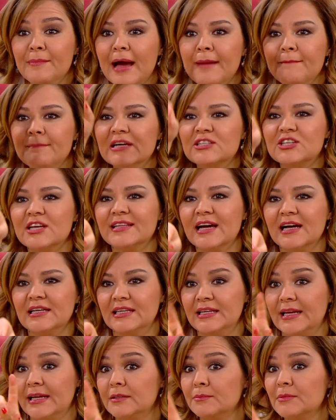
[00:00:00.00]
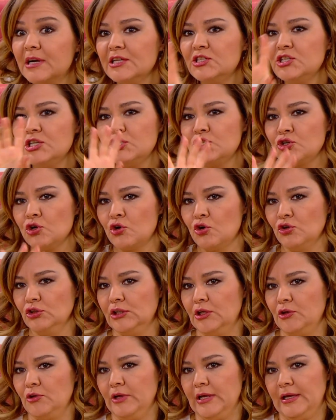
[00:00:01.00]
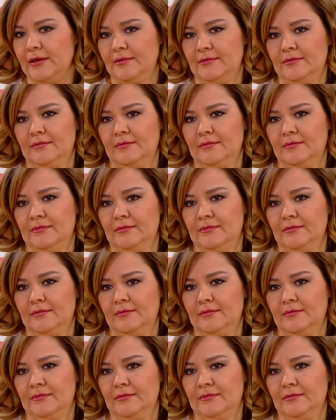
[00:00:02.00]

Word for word: ben bacadan girerim. Kaçış yok ona göre.